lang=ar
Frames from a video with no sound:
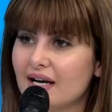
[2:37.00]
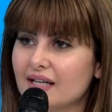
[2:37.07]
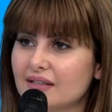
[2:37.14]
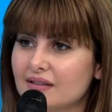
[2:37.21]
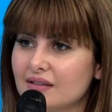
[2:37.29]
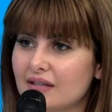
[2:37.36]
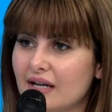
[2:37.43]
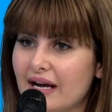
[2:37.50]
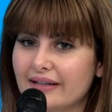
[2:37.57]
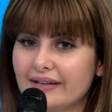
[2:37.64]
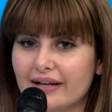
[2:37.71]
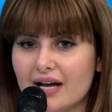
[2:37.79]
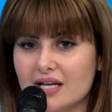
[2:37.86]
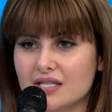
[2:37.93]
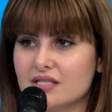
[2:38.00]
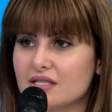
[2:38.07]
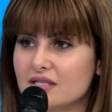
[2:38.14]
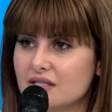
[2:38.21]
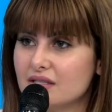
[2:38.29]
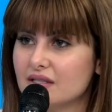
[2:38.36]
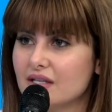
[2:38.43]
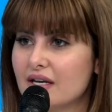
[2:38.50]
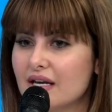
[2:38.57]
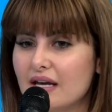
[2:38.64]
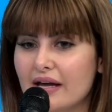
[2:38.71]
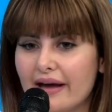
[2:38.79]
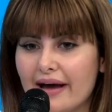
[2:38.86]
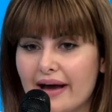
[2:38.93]
خاطر احنا قاعدين
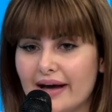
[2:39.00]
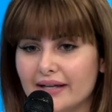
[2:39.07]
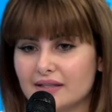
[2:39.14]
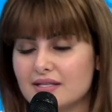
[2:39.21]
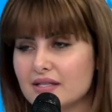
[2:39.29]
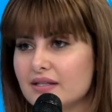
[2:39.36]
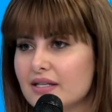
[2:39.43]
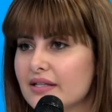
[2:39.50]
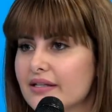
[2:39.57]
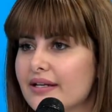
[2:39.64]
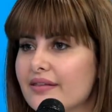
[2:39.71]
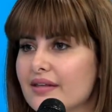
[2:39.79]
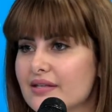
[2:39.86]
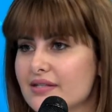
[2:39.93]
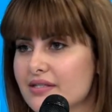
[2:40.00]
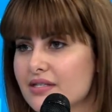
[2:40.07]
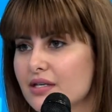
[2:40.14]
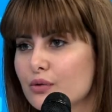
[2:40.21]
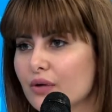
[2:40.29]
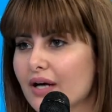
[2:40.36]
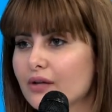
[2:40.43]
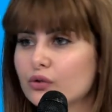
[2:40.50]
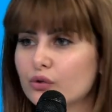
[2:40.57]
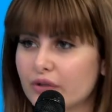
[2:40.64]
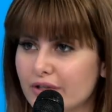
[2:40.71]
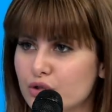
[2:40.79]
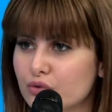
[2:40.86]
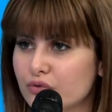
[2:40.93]
قعدت ستات كي تنسي ونقطعوا
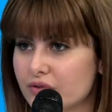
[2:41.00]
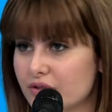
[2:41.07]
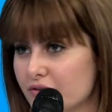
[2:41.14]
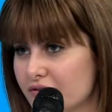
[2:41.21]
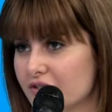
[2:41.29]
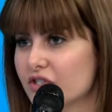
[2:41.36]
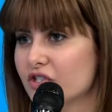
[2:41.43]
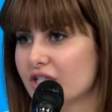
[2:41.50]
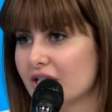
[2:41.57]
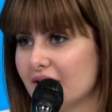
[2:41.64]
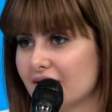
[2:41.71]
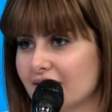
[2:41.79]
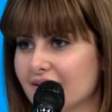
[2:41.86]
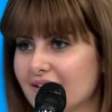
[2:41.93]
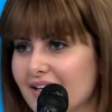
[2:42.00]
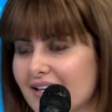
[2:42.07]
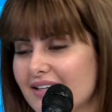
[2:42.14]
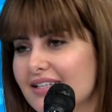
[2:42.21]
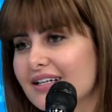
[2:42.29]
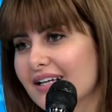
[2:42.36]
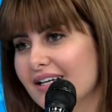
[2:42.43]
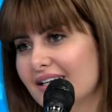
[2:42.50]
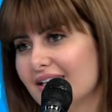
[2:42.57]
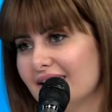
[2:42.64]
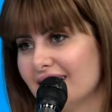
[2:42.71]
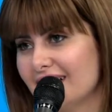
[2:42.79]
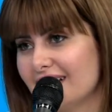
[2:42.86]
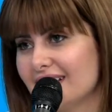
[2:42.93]
ريشو في الرجال هذيك
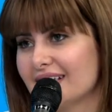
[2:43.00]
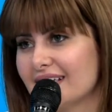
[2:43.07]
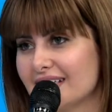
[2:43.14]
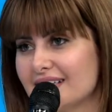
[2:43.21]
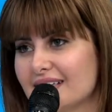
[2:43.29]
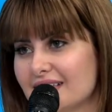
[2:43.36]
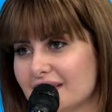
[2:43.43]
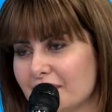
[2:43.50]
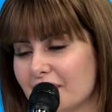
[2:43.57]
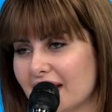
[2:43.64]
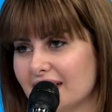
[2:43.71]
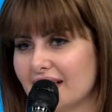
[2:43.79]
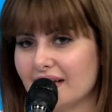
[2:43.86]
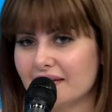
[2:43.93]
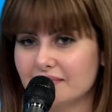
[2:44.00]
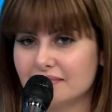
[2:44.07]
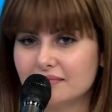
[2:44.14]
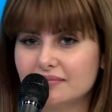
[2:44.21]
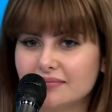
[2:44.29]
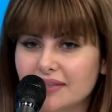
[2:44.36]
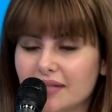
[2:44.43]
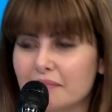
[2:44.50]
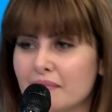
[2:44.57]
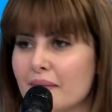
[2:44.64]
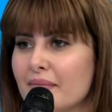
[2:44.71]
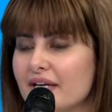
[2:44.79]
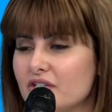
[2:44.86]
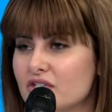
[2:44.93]
اللي كانت معناها
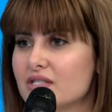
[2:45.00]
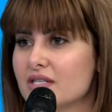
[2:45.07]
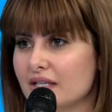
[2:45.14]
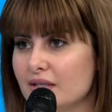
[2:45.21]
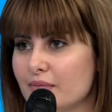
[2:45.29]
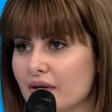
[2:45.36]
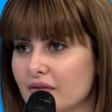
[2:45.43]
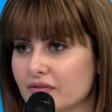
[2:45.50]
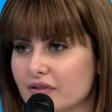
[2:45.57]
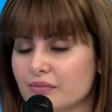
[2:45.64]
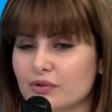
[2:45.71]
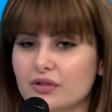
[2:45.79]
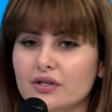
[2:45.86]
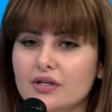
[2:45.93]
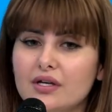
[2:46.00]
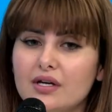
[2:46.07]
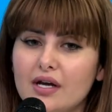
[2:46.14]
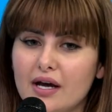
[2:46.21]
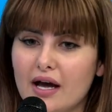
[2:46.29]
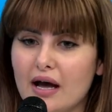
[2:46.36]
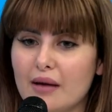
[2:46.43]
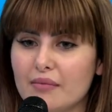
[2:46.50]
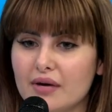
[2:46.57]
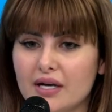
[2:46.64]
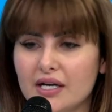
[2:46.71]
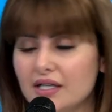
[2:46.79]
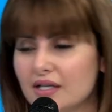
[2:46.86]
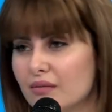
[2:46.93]
ماهيش صعيبه فهمت
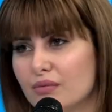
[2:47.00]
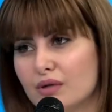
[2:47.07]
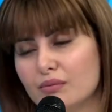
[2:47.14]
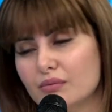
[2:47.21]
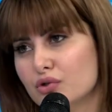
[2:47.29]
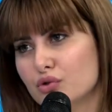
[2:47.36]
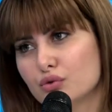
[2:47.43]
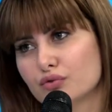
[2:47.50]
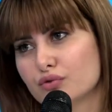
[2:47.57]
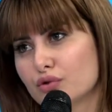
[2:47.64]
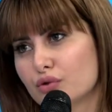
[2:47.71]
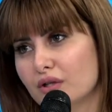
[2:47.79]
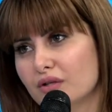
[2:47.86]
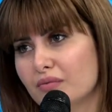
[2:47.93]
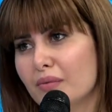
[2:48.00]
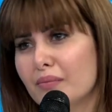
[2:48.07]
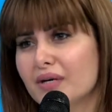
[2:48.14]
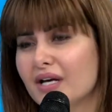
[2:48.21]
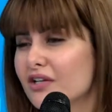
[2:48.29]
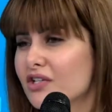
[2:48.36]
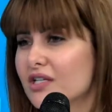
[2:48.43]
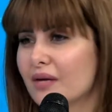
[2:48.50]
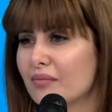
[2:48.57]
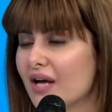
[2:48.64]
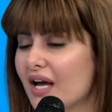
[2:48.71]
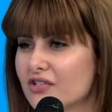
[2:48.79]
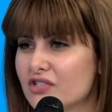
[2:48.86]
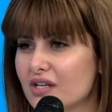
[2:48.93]
اما انا ما, نشوفش روحي ما نعرفش نعمل
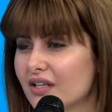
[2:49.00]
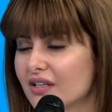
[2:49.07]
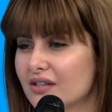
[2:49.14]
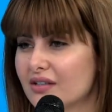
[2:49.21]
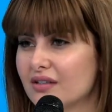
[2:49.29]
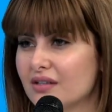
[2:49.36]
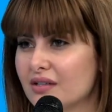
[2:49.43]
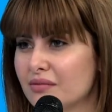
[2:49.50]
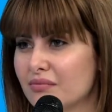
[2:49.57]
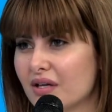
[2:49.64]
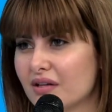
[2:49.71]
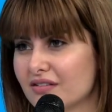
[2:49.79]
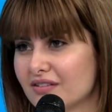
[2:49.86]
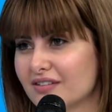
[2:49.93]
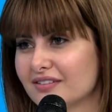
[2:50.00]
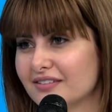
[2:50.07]
حد شيء غير نمثل